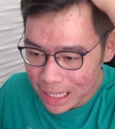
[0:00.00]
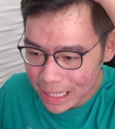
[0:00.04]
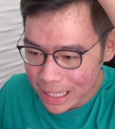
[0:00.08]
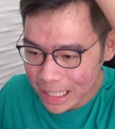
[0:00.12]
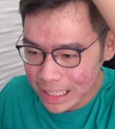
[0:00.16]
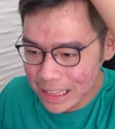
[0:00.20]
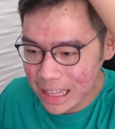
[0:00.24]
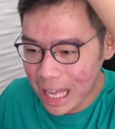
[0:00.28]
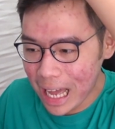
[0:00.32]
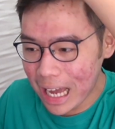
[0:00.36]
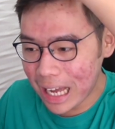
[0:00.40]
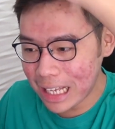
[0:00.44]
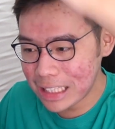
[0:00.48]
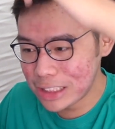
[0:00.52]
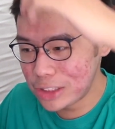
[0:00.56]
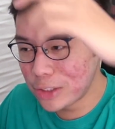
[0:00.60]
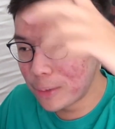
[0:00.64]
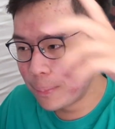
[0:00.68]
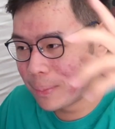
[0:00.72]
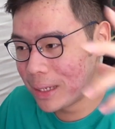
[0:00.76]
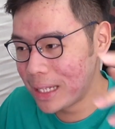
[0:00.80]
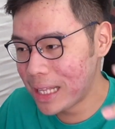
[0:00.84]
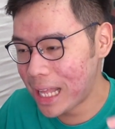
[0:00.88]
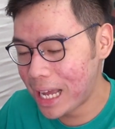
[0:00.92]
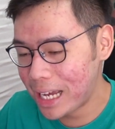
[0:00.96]
kita akan
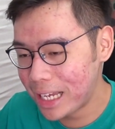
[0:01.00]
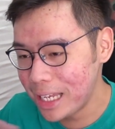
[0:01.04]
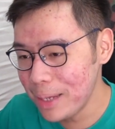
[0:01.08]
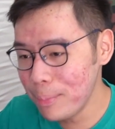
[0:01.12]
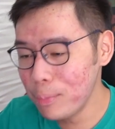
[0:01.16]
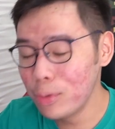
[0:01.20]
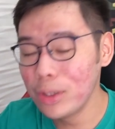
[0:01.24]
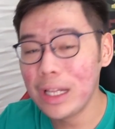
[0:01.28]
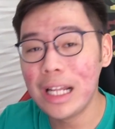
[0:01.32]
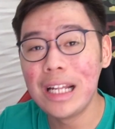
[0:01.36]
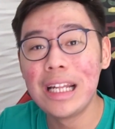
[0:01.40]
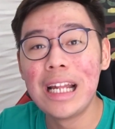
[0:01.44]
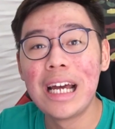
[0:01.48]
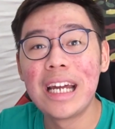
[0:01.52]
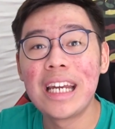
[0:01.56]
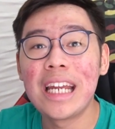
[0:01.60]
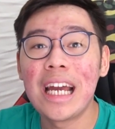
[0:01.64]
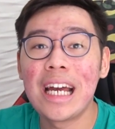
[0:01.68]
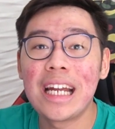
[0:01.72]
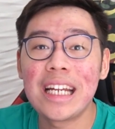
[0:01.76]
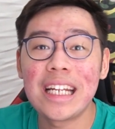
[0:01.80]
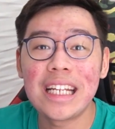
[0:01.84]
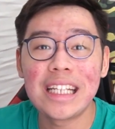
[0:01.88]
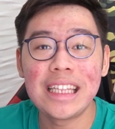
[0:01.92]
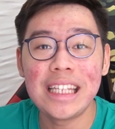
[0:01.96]
coba lagi mulai dari
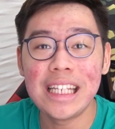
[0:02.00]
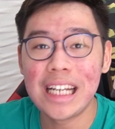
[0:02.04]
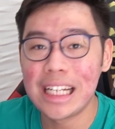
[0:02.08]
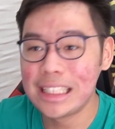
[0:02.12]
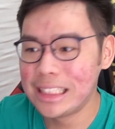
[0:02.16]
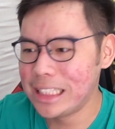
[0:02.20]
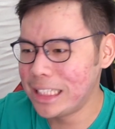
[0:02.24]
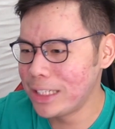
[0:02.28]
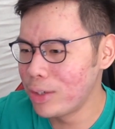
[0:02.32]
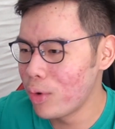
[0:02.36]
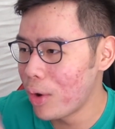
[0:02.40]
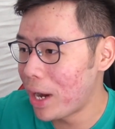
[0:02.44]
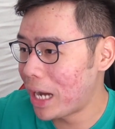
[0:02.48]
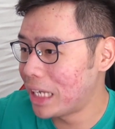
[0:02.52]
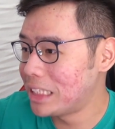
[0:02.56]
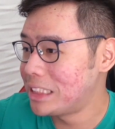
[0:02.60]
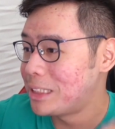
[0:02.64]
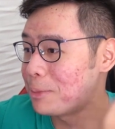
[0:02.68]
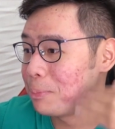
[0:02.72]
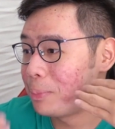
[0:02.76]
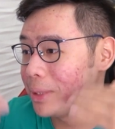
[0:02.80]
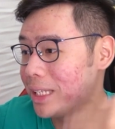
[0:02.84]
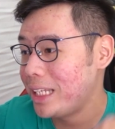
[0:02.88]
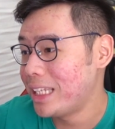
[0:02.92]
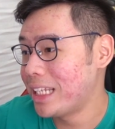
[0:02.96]
hari ketiga jadi gue akan
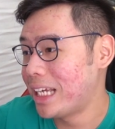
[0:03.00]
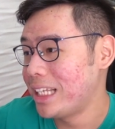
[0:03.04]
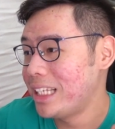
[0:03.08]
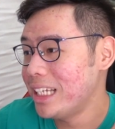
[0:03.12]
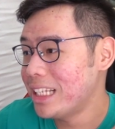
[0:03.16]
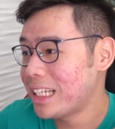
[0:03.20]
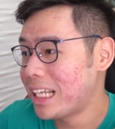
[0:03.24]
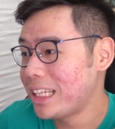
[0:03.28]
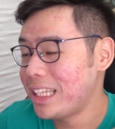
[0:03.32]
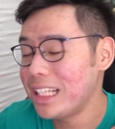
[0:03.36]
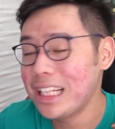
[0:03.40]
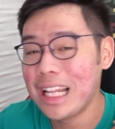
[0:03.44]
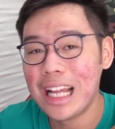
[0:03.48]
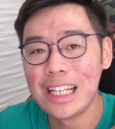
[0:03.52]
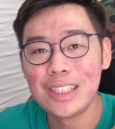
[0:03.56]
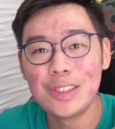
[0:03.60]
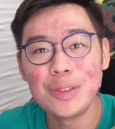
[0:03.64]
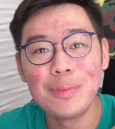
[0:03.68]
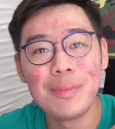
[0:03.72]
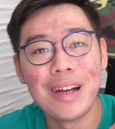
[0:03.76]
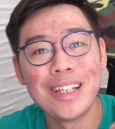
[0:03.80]
cepetin aja nanti langsung